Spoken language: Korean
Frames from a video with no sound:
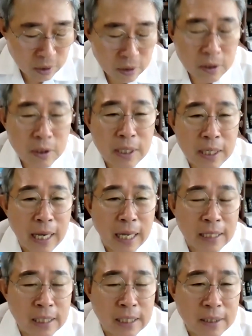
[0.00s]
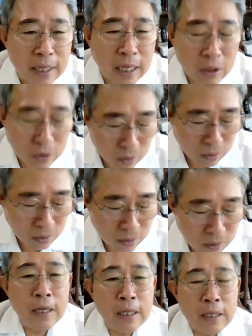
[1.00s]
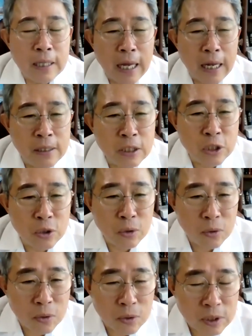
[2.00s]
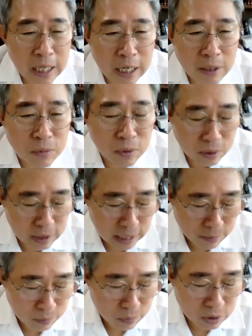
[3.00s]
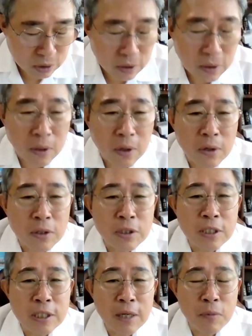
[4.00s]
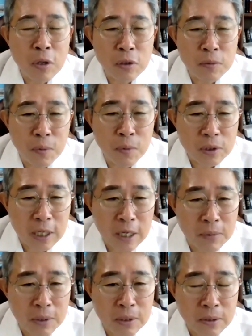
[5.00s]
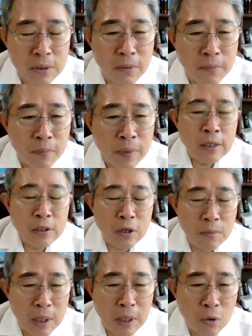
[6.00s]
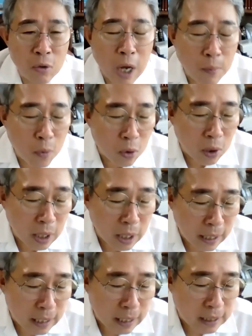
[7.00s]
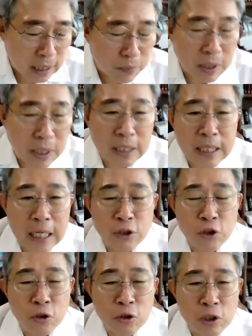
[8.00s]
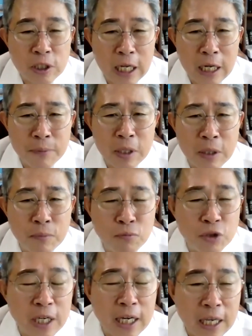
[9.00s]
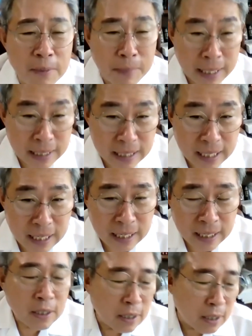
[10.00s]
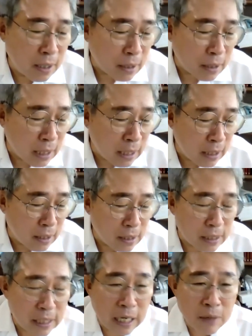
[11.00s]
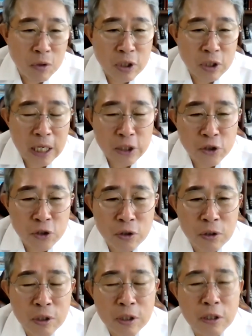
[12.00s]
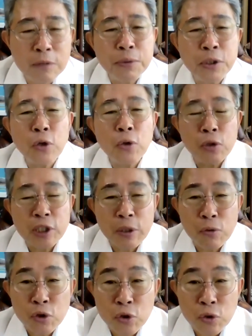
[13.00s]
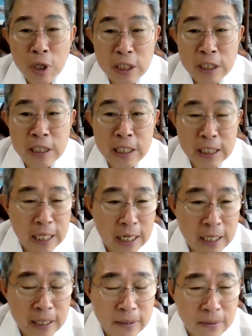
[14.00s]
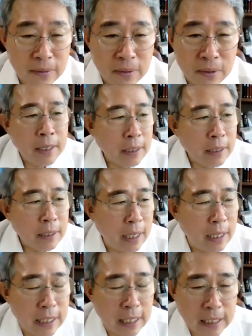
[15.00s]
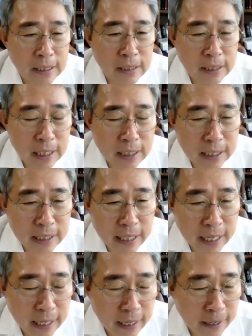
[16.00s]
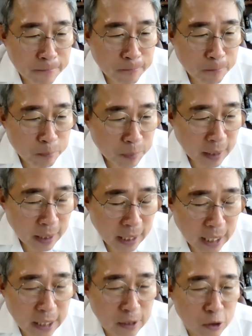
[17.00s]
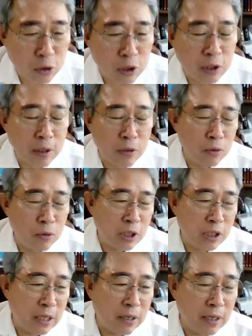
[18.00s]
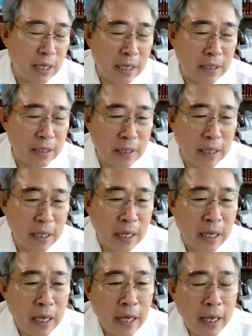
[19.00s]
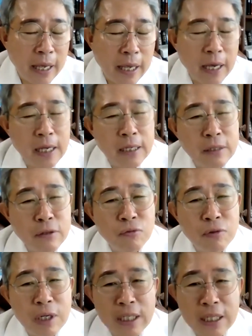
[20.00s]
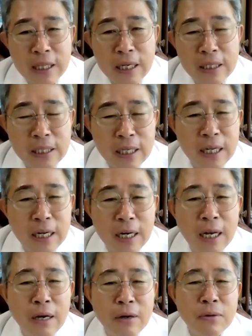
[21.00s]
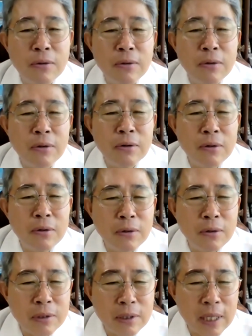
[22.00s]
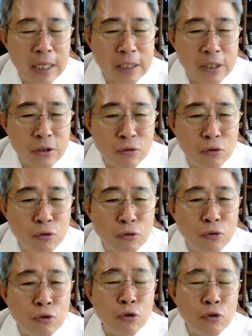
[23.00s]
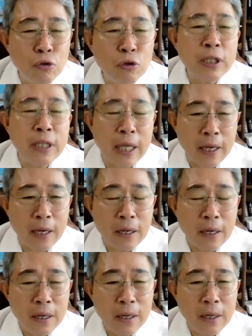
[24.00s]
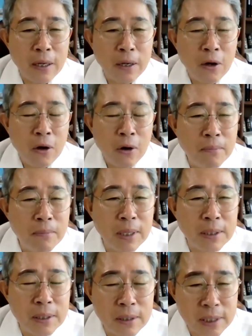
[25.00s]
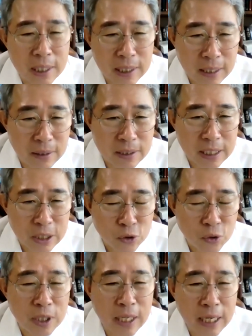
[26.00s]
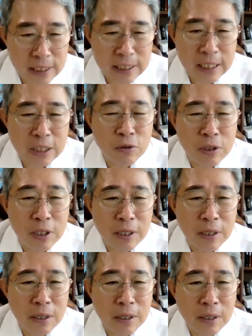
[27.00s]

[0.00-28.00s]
그게 아니더라도 다른 쪽으로 삶을 살면서 헌신하면서 봉사하면서 정말로 화목하게 재밌게 살 수 있는 삶이 무지하게 많다. 뜻 있는 삶을 살 수 있는 그 필요를 채워주는 게 진짜 사랑이에요. 4살, 5살짜리 애가 애를 손잡고 시장을 나갔는데 애가 눈깔사탕 사달라고 떼쓰고 울때 엄마는 그 사탕을 사줘야 돼? 안 사줘야 돼?